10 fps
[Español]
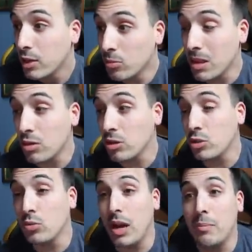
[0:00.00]
Numancia
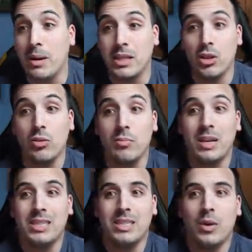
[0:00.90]
Osasuna, el partido
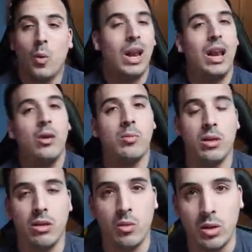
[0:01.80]
más igualado,
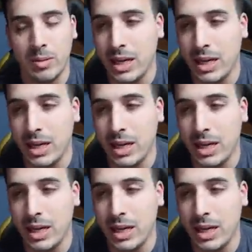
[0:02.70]
por decirlo de alguna